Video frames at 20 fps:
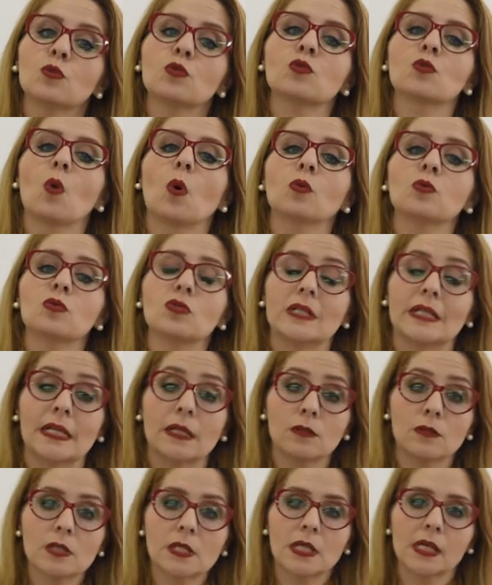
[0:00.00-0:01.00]
dos contos
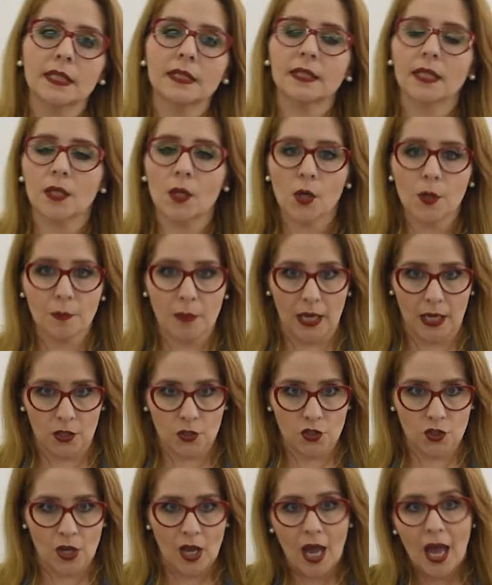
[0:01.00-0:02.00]
lidos
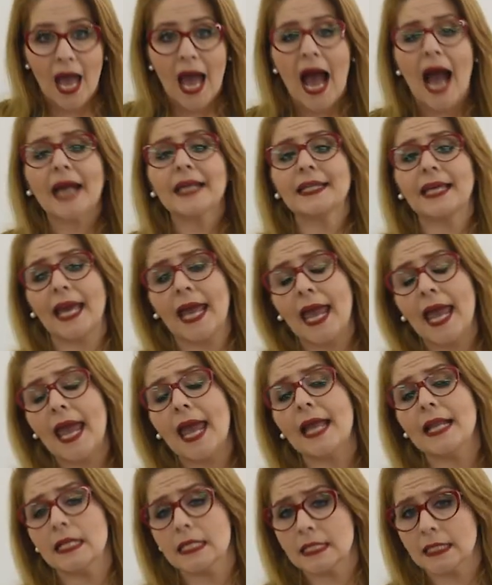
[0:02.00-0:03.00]
anteriormente,
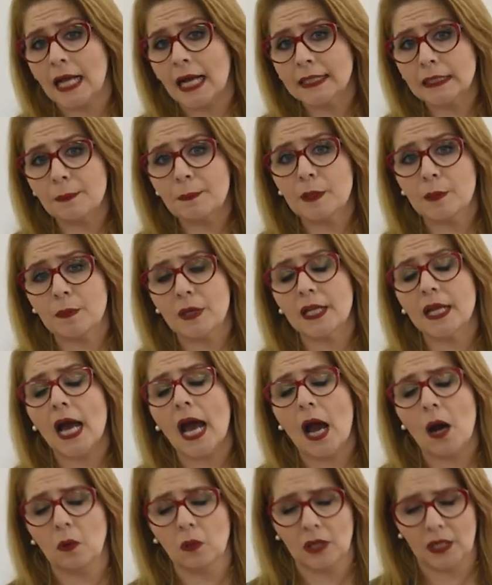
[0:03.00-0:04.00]
aqueles lá da primeira
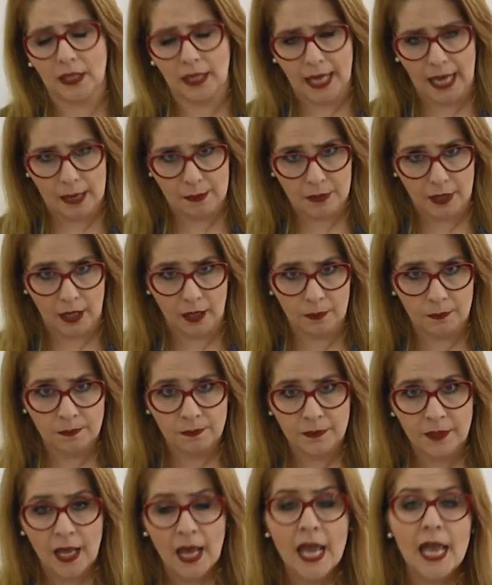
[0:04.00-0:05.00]
aula, lembra?
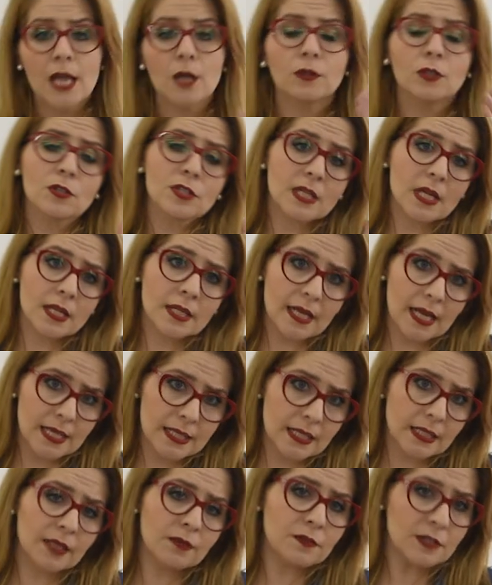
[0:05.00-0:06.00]
Eu tenho
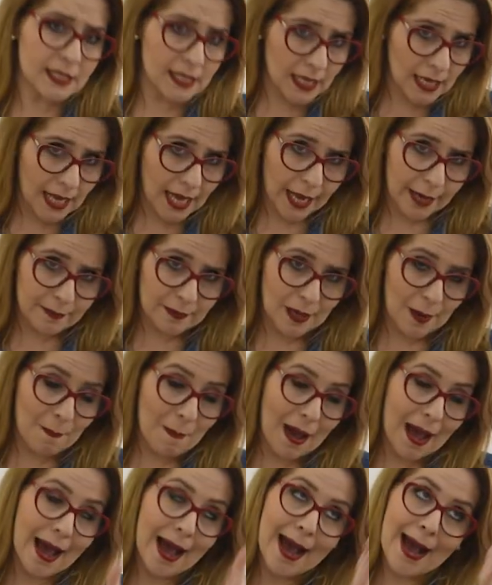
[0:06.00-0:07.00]
certeza que você lembra,
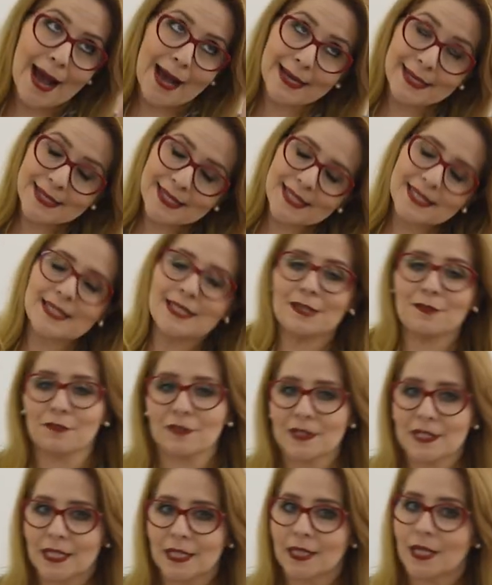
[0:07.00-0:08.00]
mas se
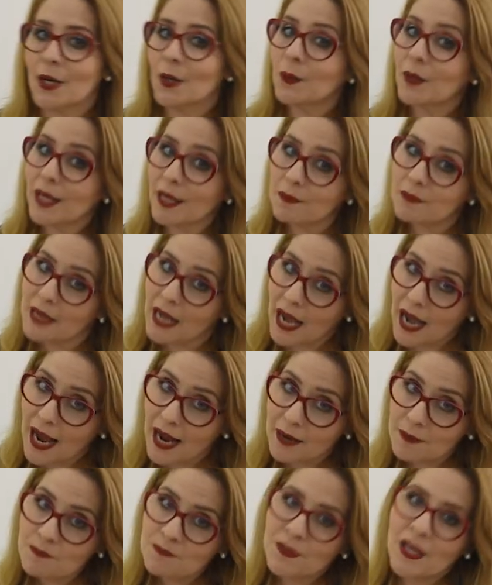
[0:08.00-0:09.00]
você não
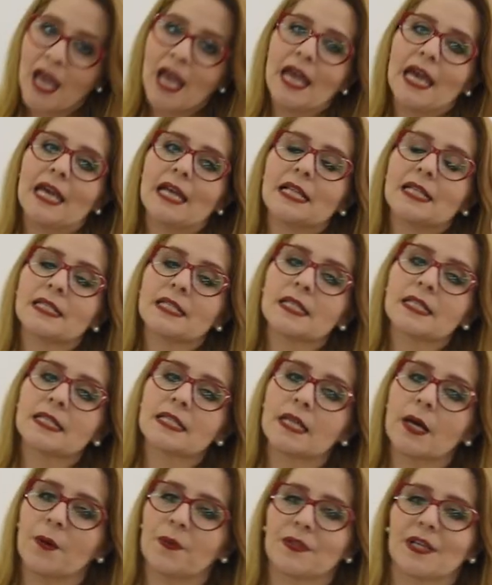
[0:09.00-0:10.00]
lembrar, eles
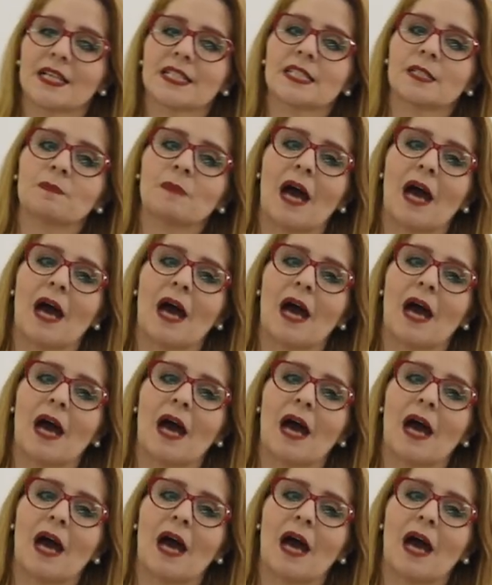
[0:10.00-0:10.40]
estão nas